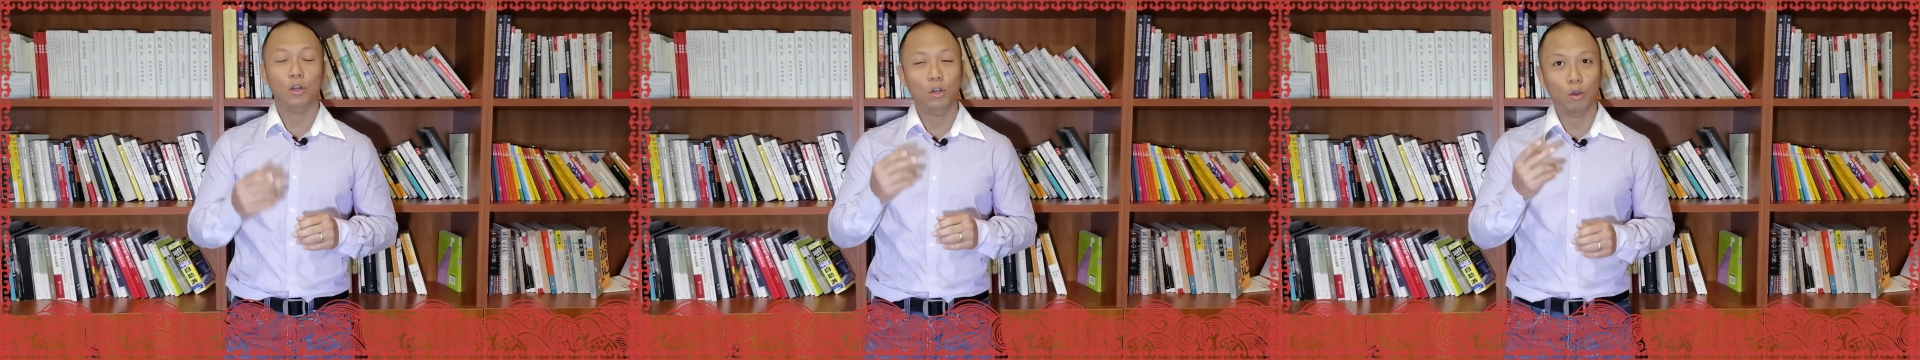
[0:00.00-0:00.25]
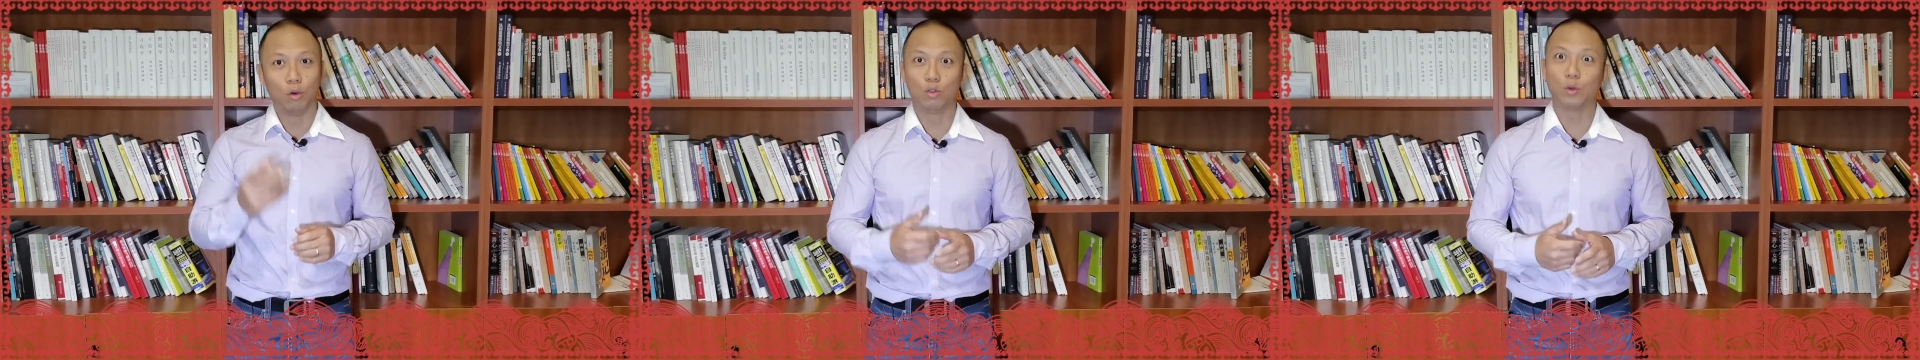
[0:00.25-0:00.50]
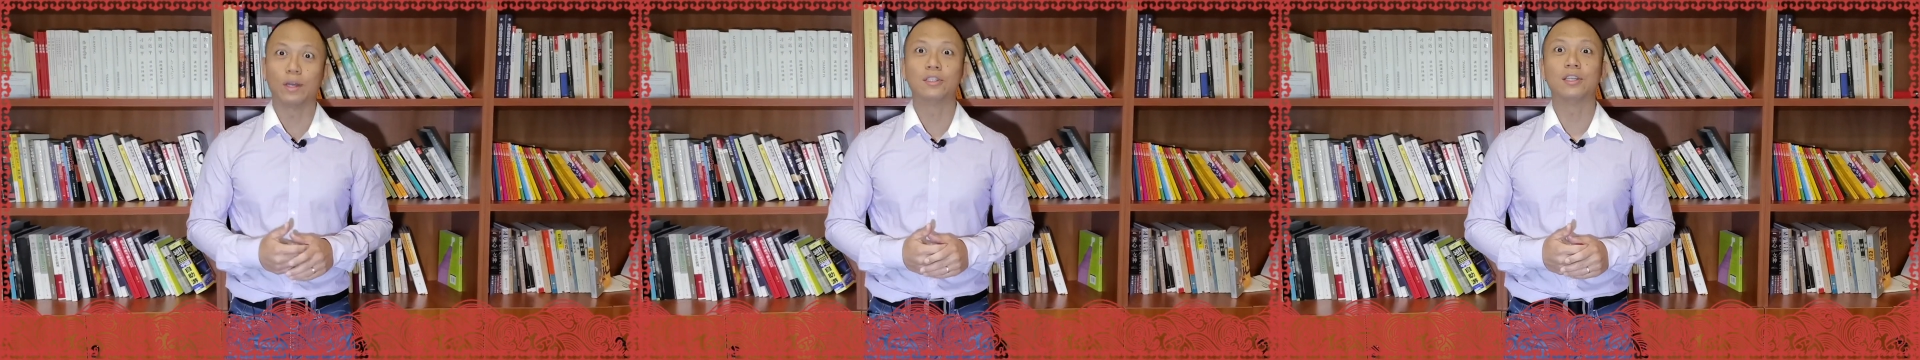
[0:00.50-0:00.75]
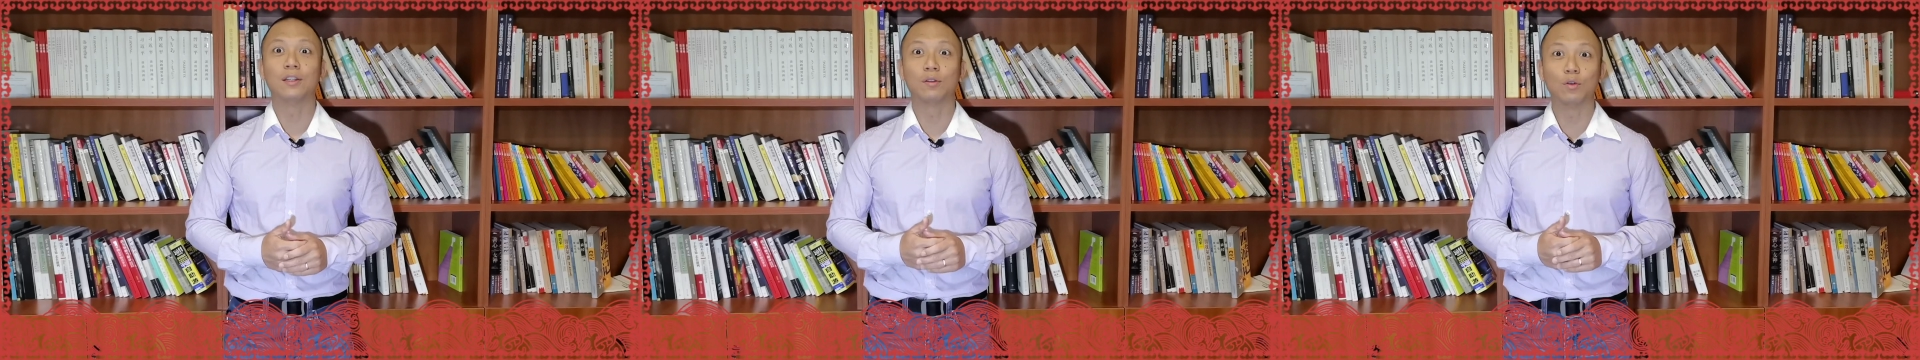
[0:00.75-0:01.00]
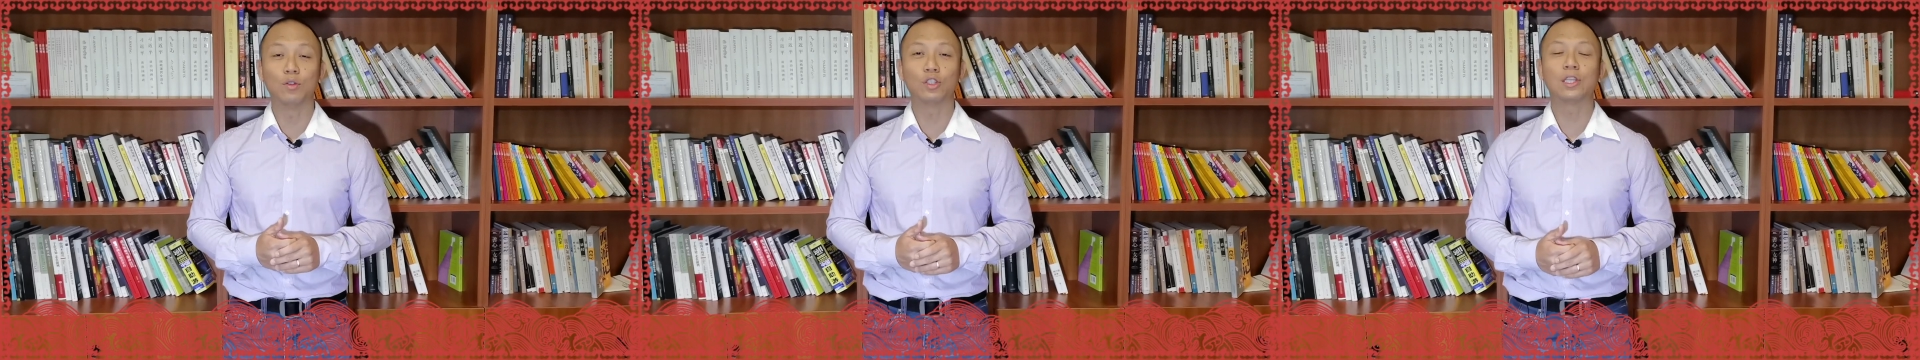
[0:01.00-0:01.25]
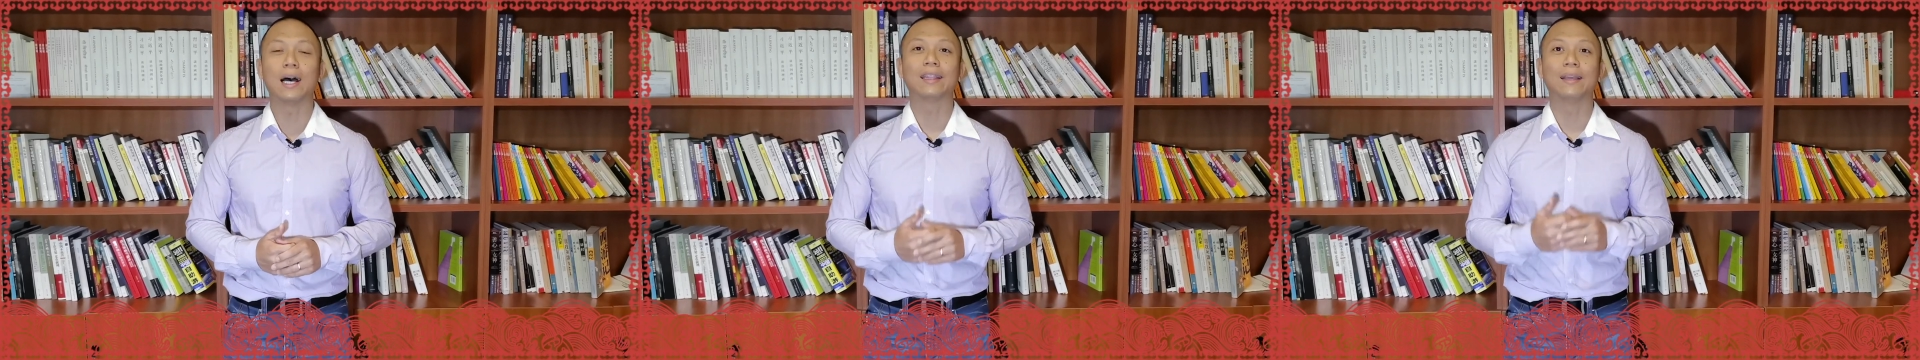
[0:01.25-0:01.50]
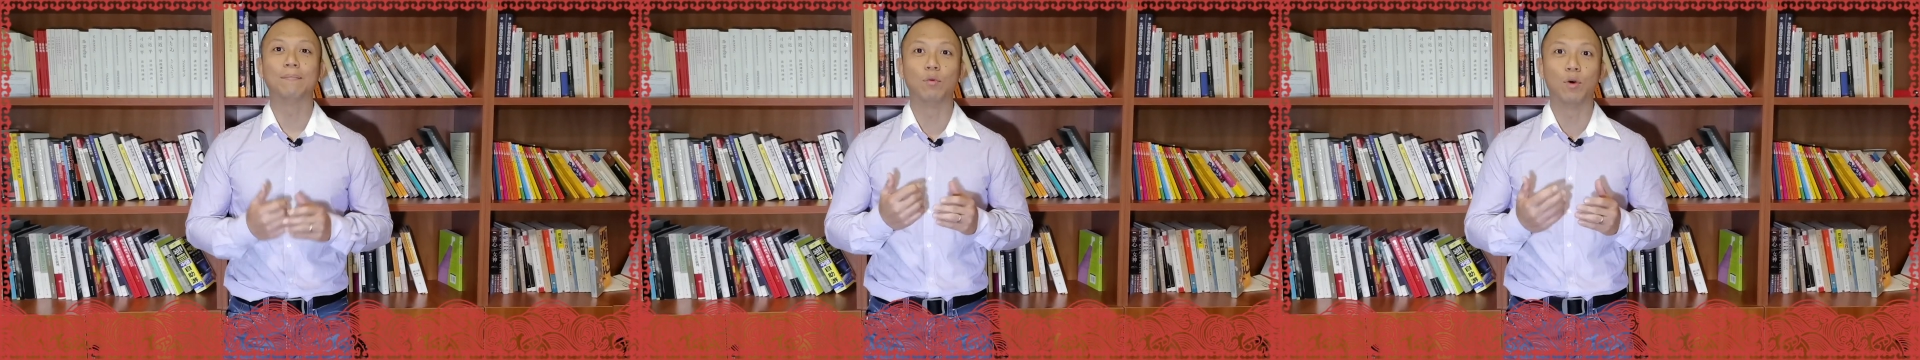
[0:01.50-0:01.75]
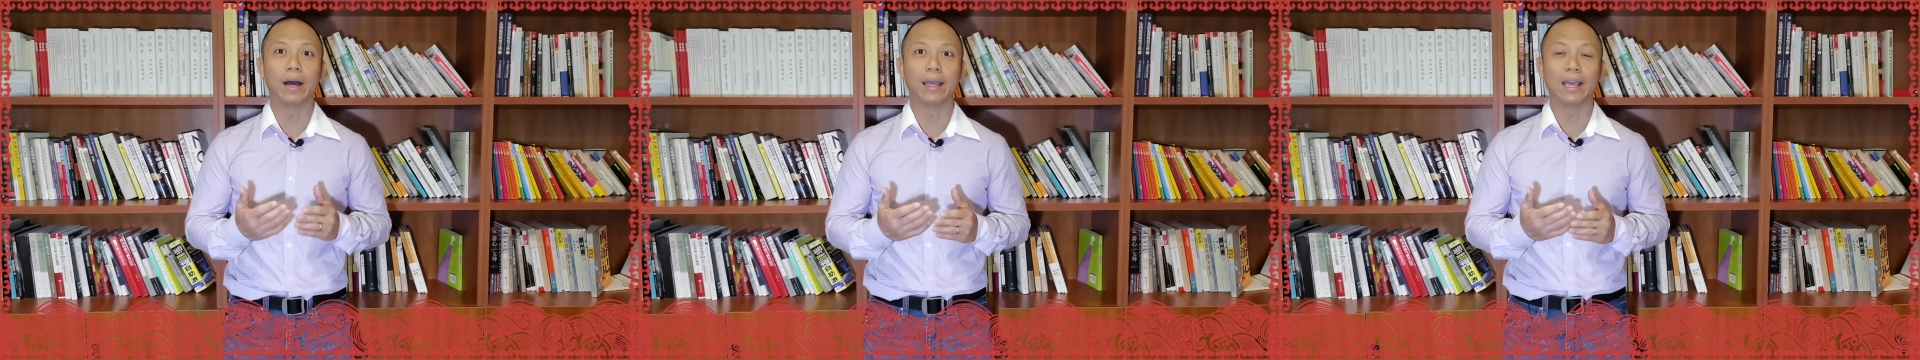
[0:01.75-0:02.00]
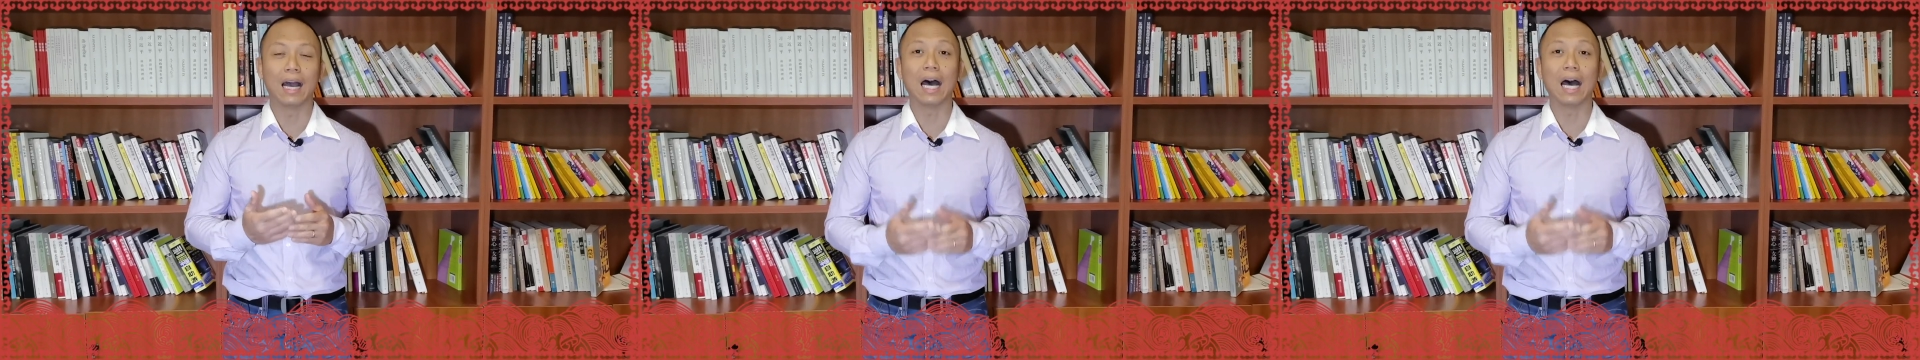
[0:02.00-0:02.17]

Myojuan Chenkun sa ating buhay